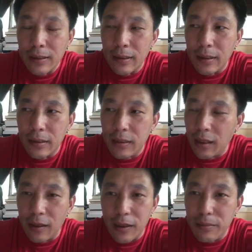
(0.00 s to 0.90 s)
呃，
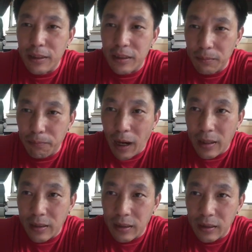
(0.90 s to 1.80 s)
香港人民已经
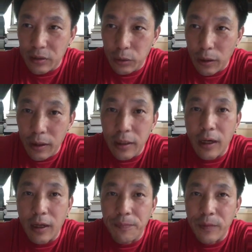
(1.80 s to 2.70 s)
把这个权利
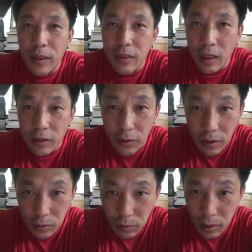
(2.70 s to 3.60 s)
呢上交
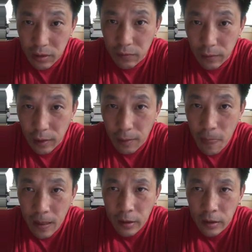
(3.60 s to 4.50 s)
给中央政府了，
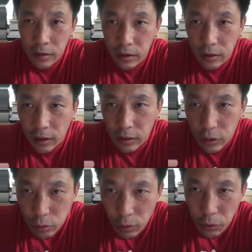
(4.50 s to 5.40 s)
其他的
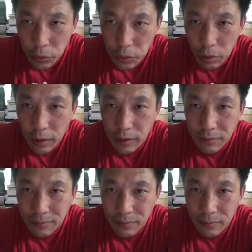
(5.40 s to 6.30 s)
所有的权利。
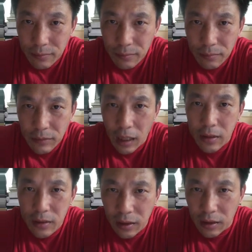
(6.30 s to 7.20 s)
啊，
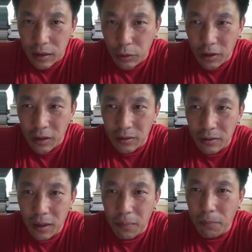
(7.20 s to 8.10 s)
任何权利
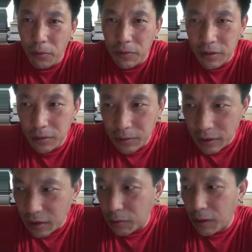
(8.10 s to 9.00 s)
啊，包括私有
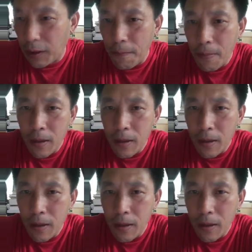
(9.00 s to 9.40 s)
财产权啊，